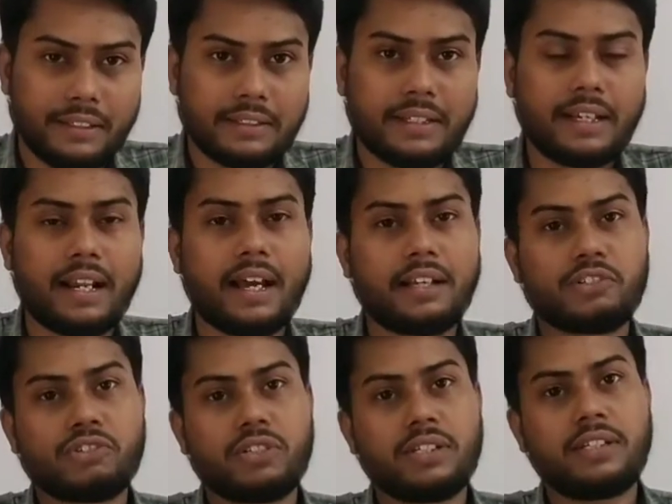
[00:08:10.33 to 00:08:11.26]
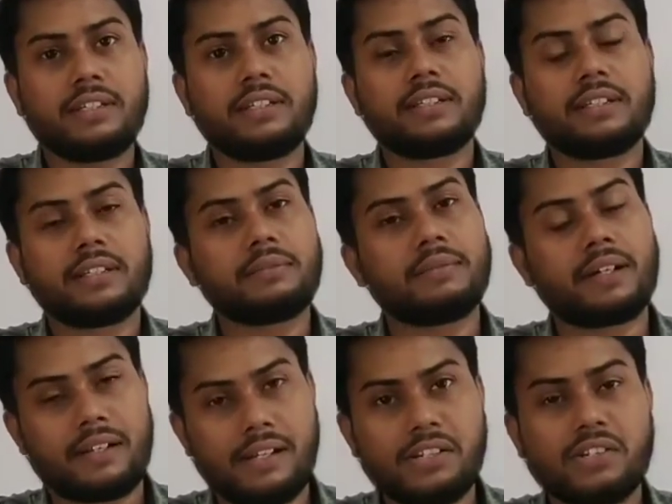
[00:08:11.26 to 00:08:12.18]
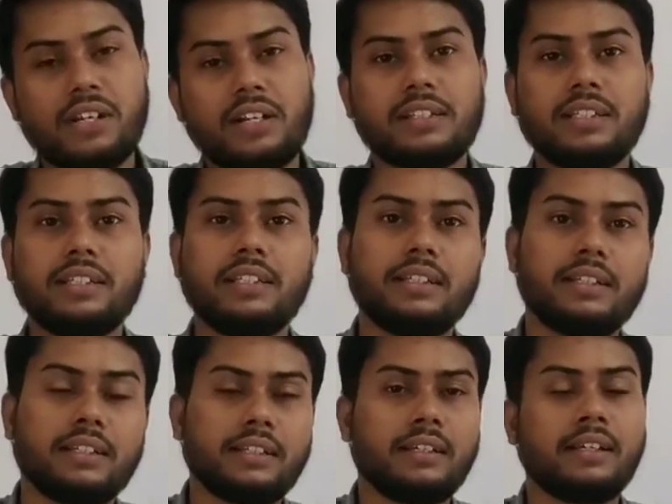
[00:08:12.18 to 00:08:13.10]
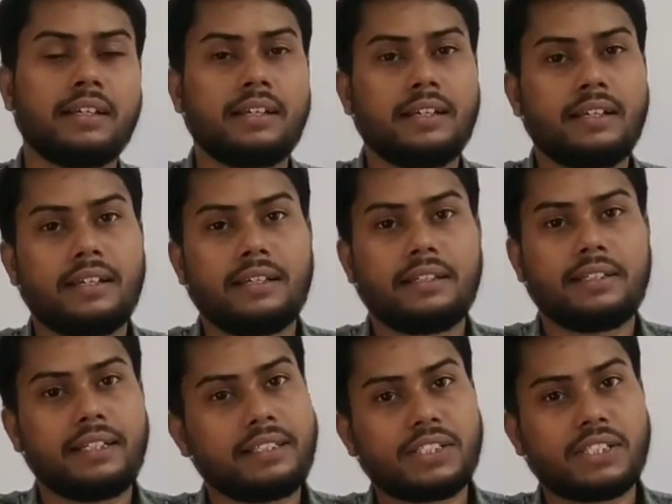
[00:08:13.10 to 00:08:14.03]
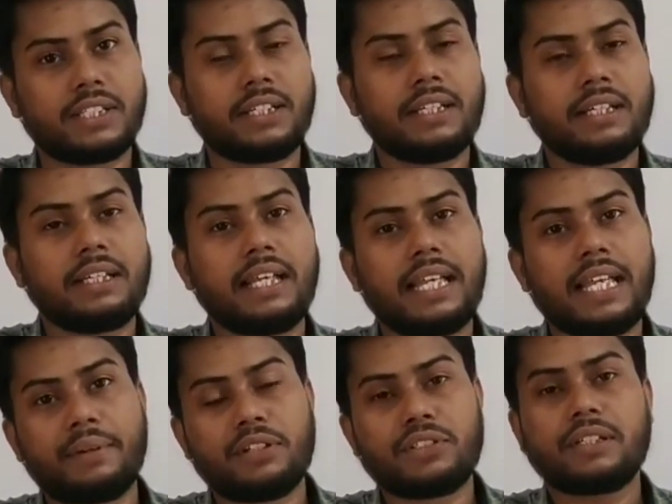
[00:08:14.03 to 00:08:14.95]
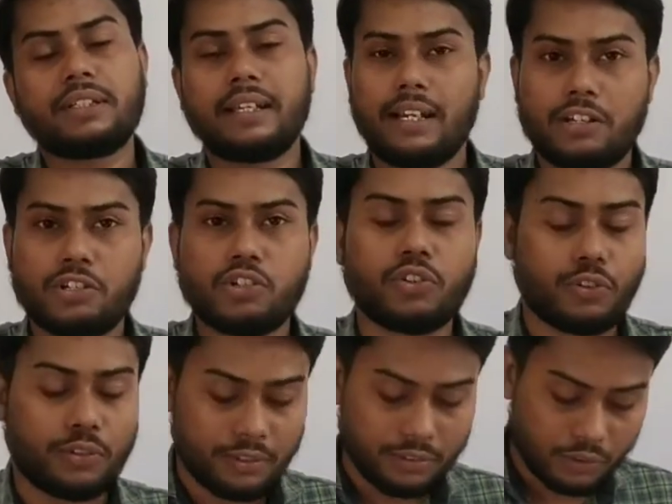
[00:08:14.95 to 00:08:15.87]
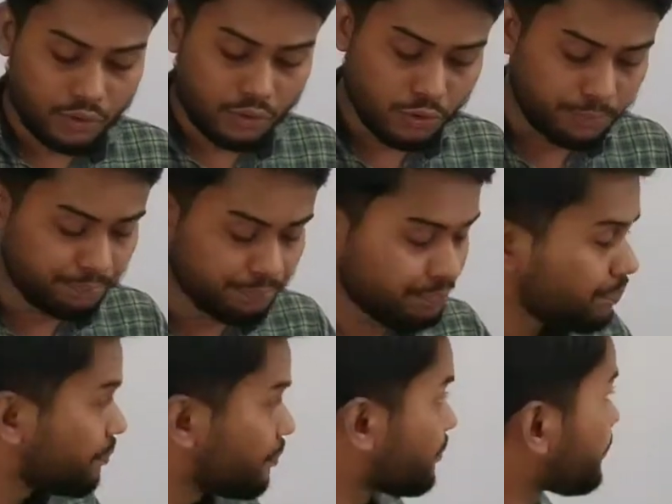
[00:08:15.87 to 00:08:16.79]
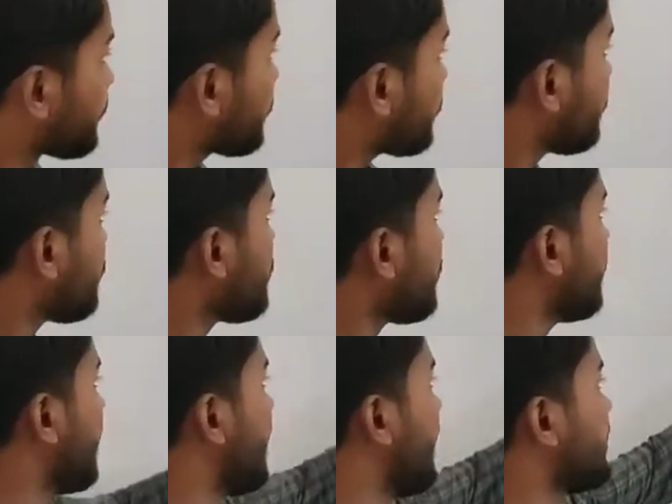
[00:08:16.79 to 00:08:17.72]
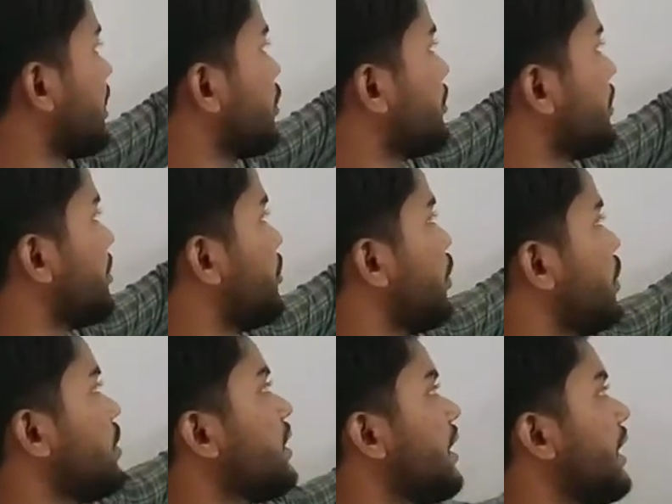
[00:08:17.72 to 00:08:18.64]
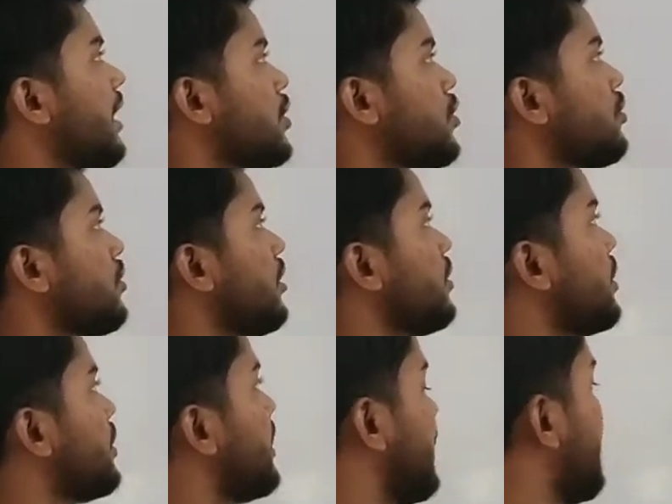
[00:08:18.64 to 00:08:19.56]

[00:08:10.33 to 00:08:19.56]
কেলাস কি বা ক্রিস্টাল কি ঠিক আছে এবার হচ্ছে কেলাসন তো কেলাসটা তোমাদের বলেছি কেলাসনটা হচ্ছে যে